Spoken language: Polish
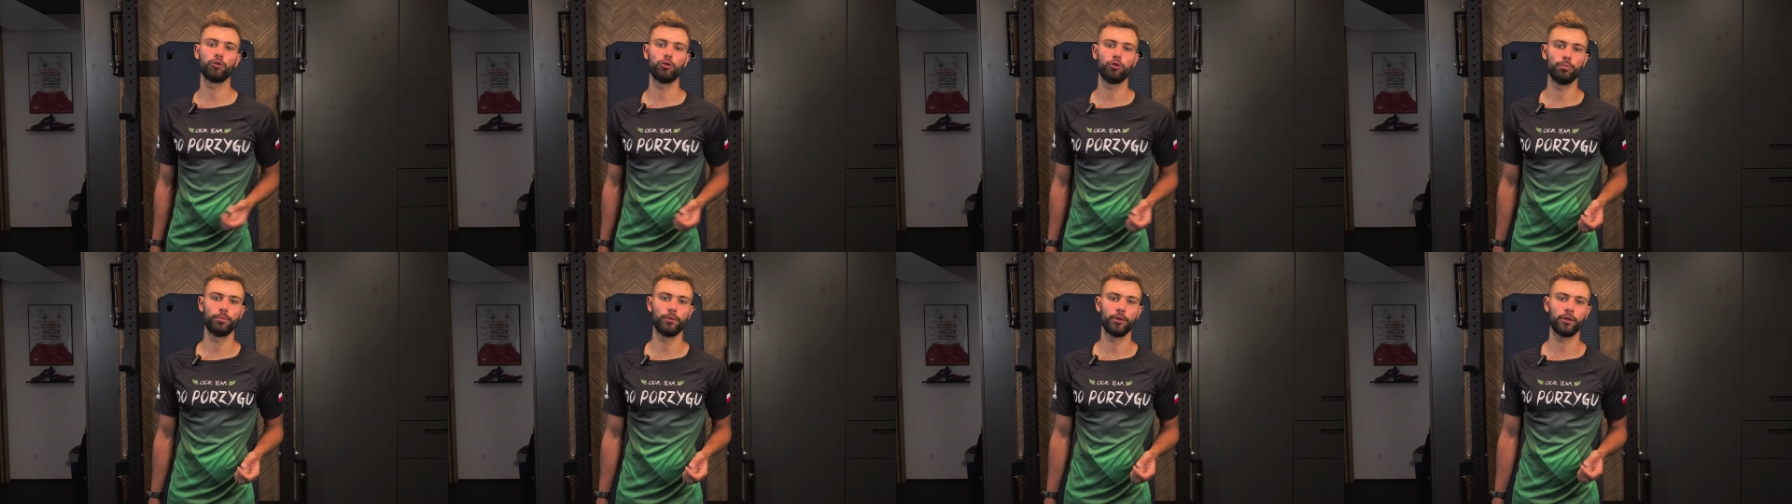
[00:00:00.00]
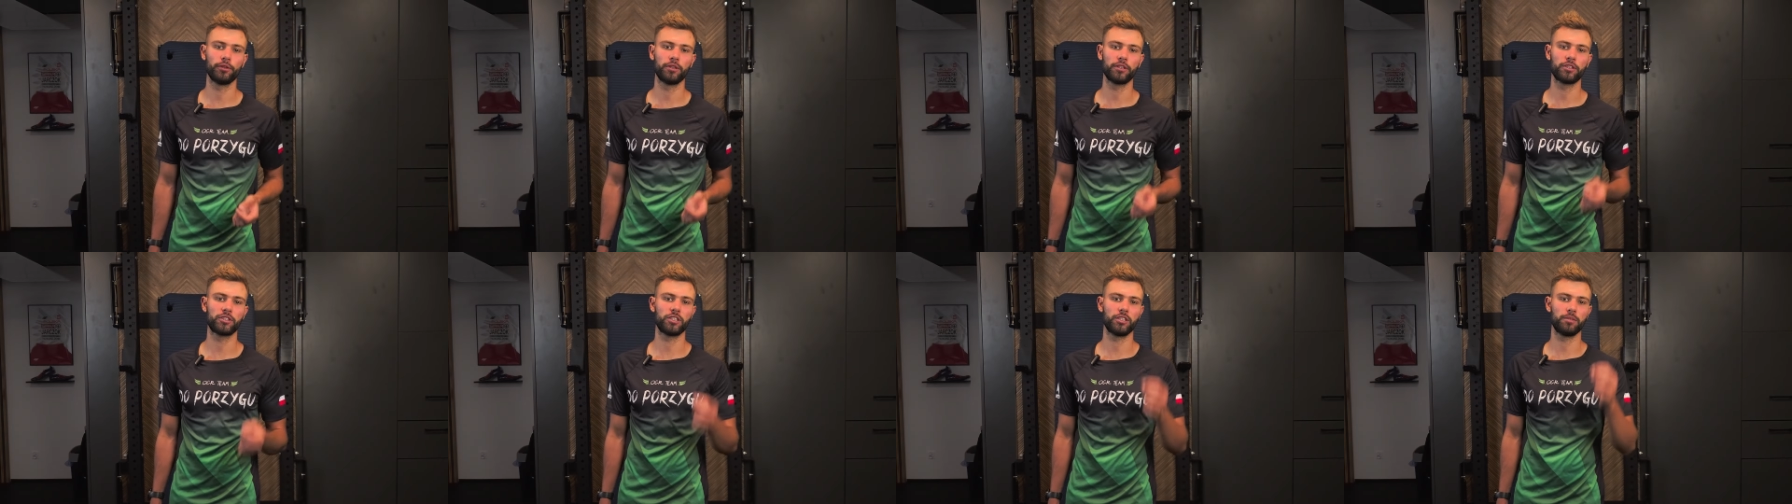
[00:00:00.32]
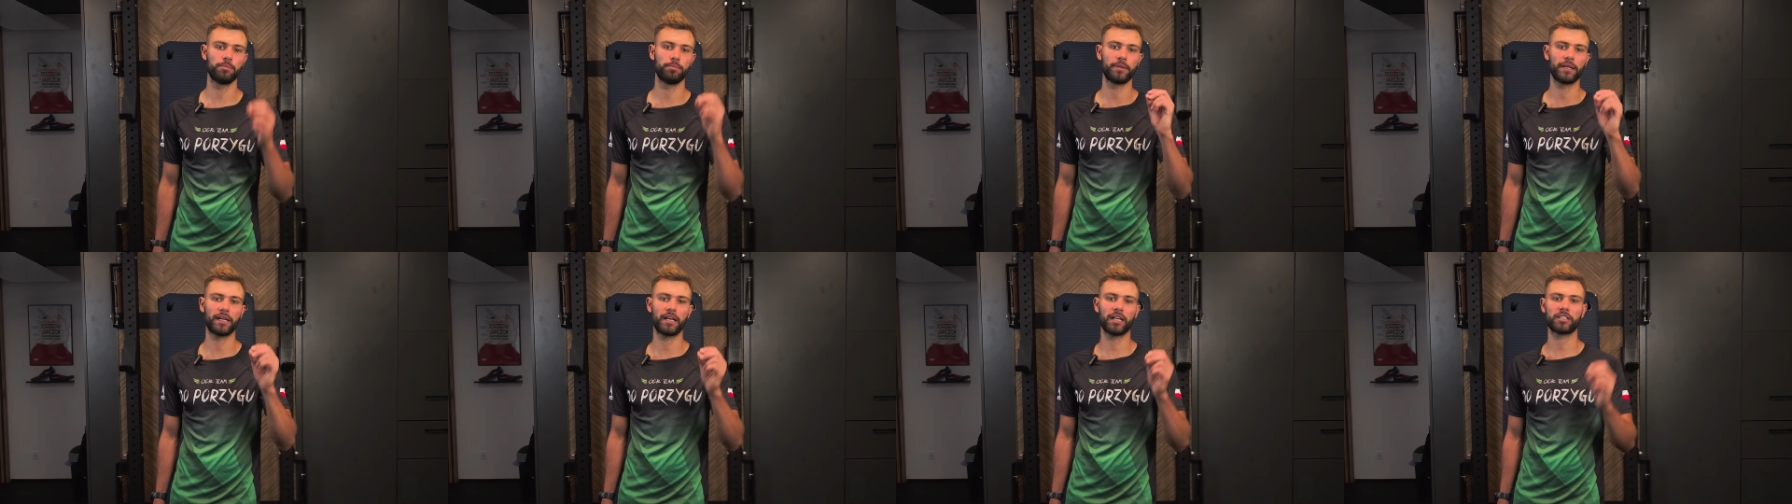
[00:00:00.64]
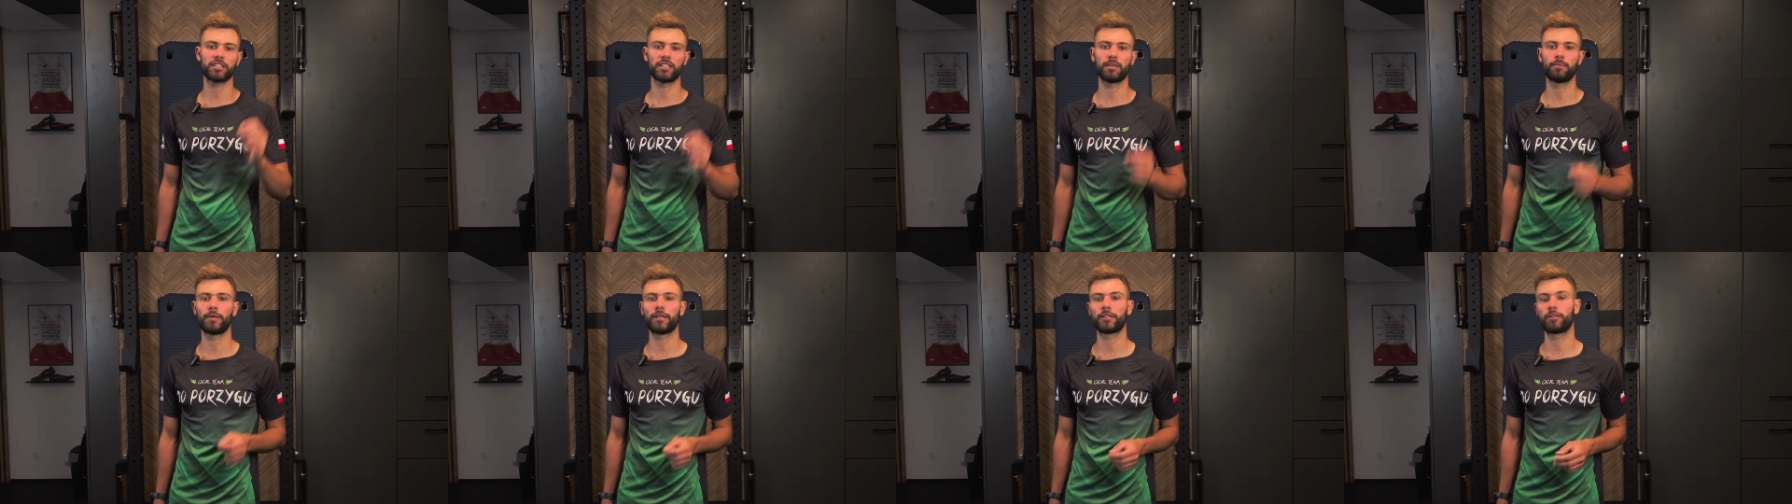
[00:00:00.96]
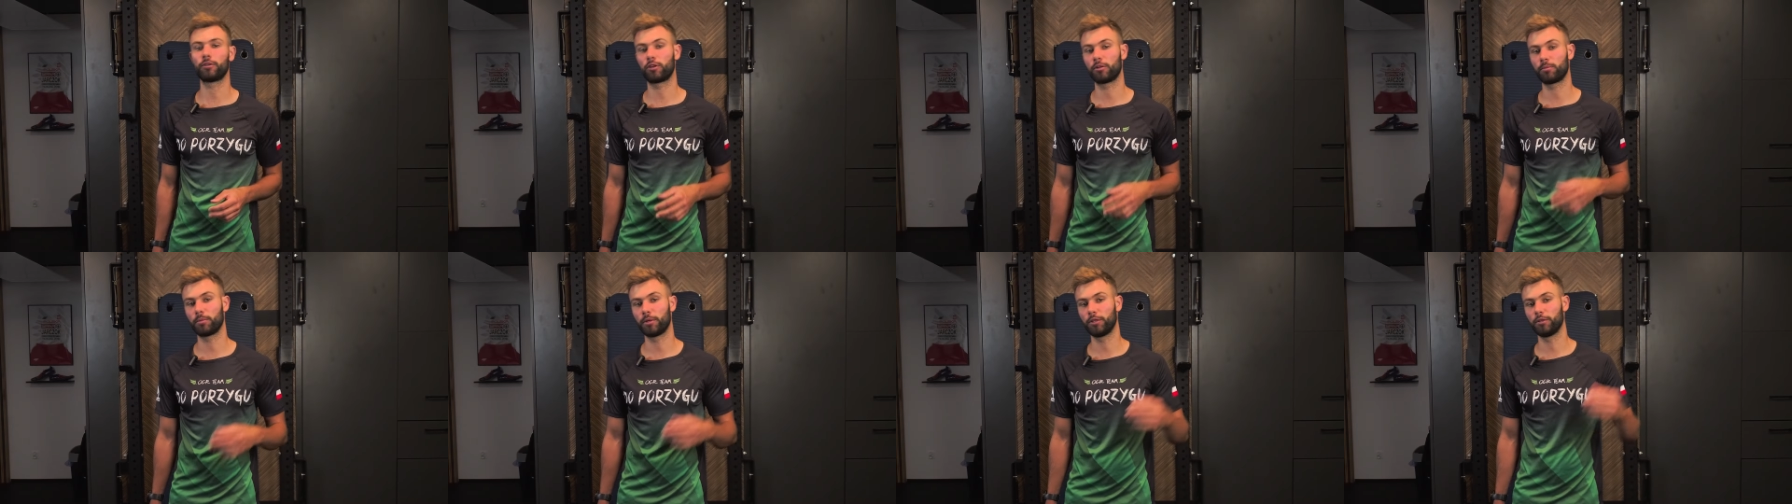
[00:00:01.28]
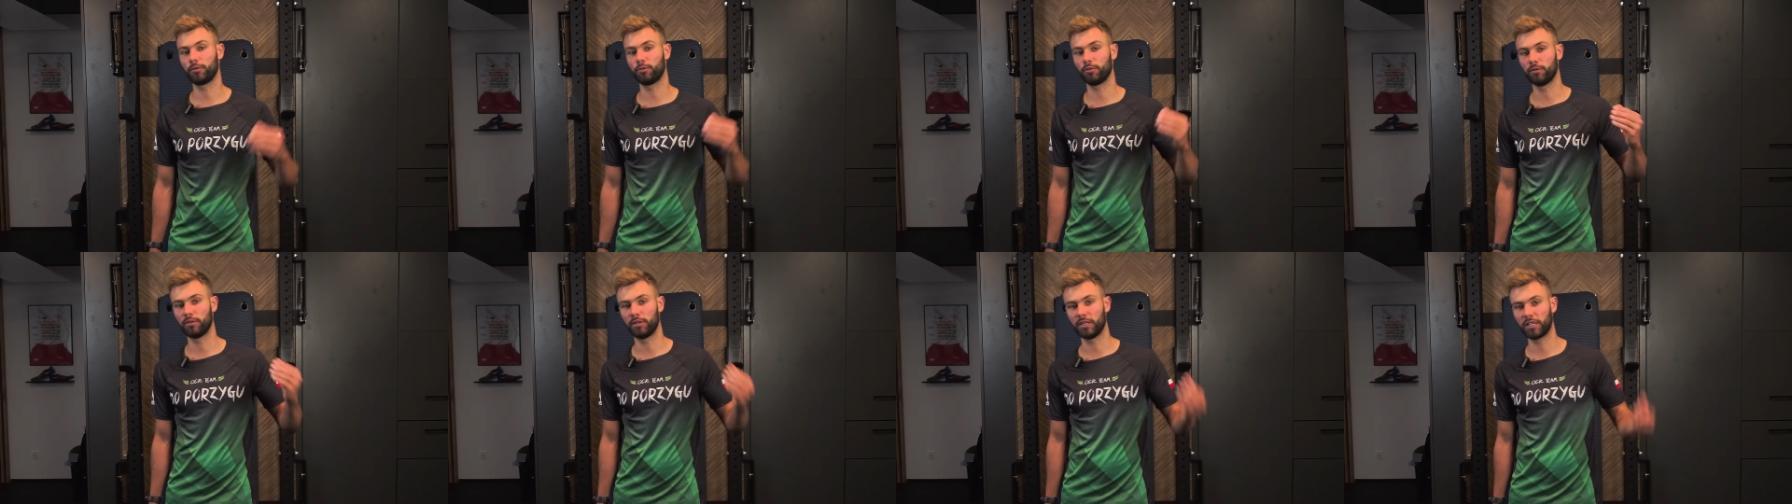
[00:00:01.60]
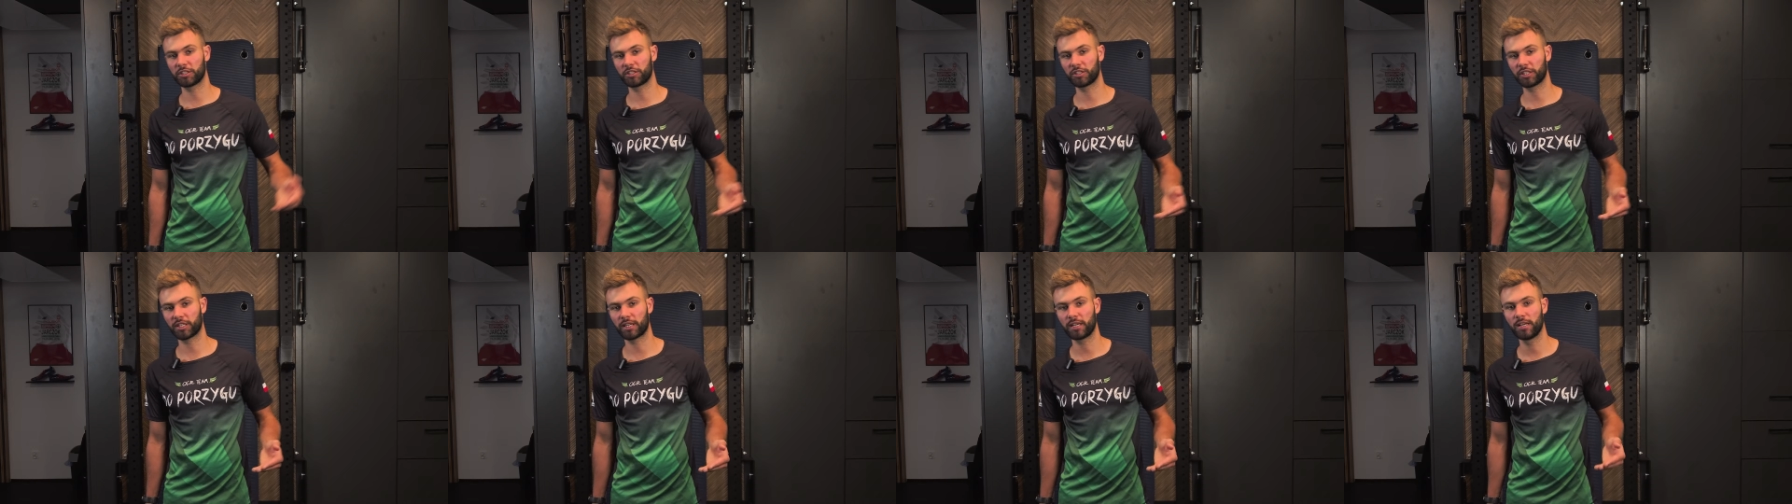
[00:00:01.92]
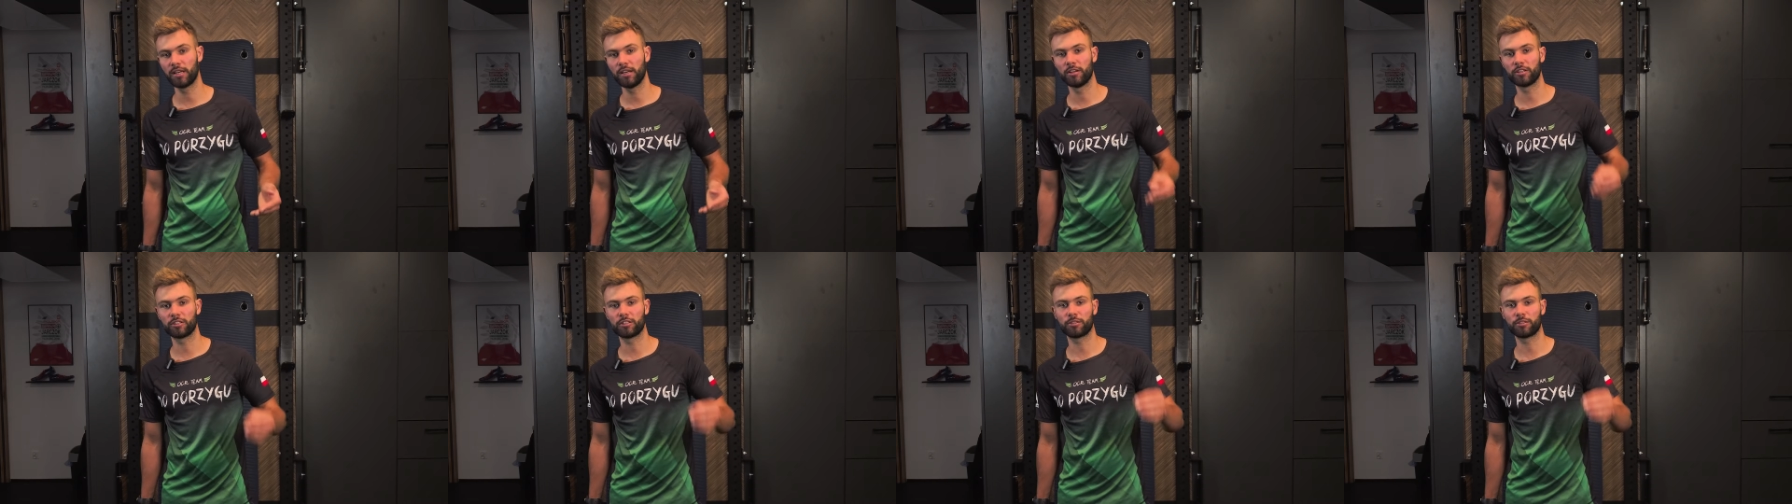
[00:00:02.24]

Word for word: ulubiony, czyli biegacz amator imieniu Leszek,